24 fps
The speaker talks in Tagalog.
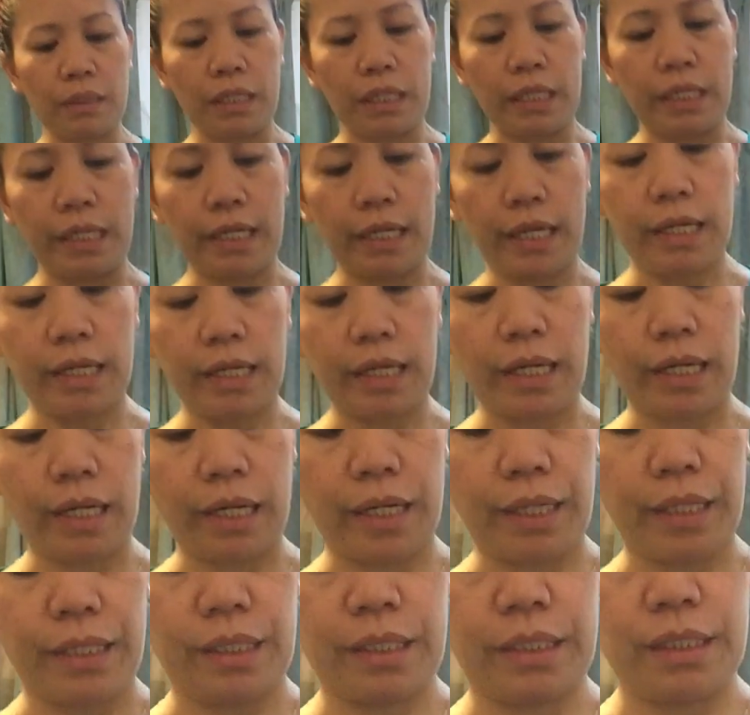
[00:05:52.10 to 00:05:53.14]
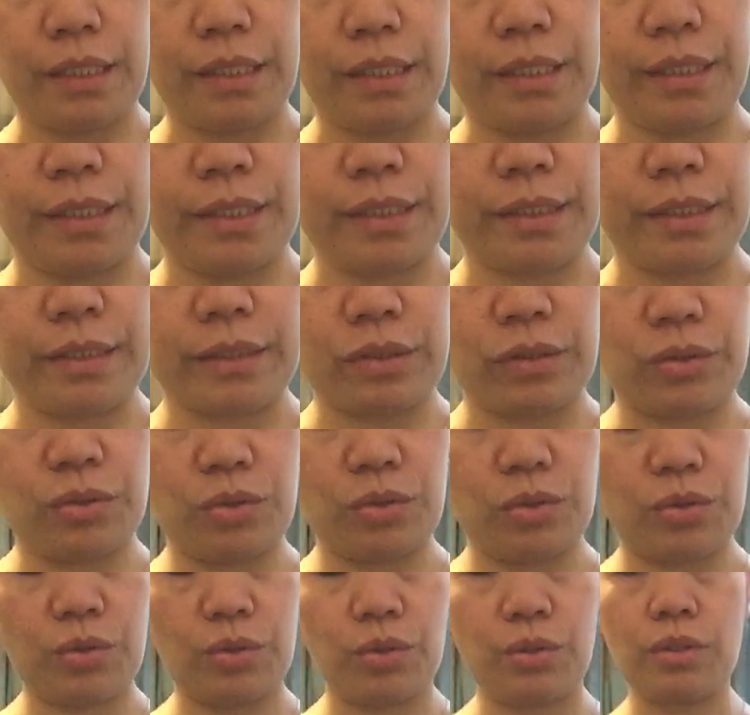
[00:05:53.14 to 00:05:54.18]
ilalagay.
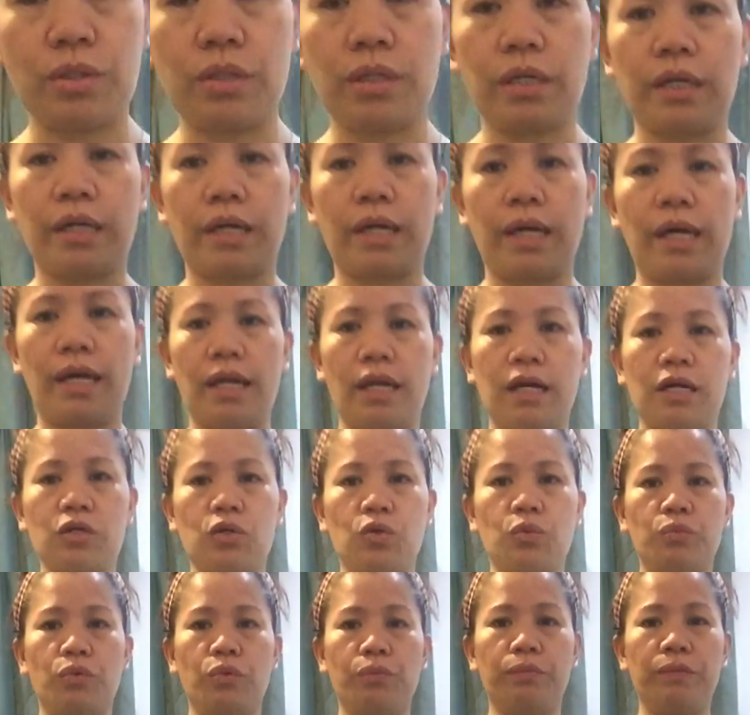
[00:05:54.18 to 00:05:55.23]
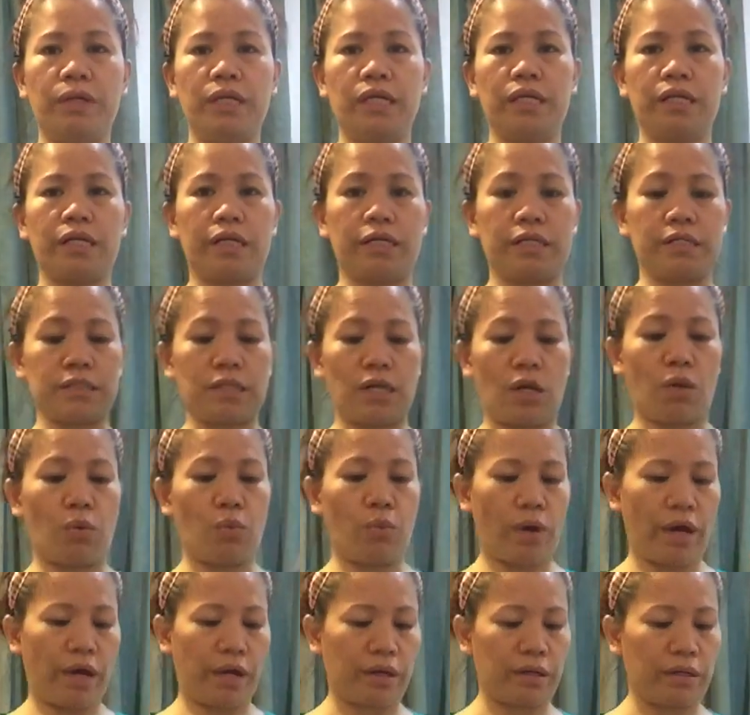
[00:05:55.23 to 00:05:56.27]
So, kailangan kong bumili ng isang
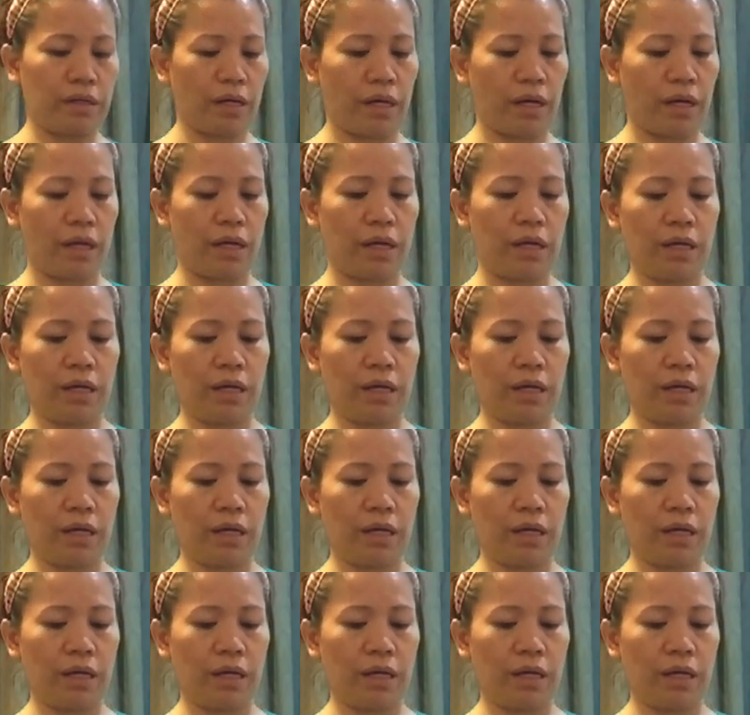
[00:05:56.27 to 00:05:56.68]
wire niya.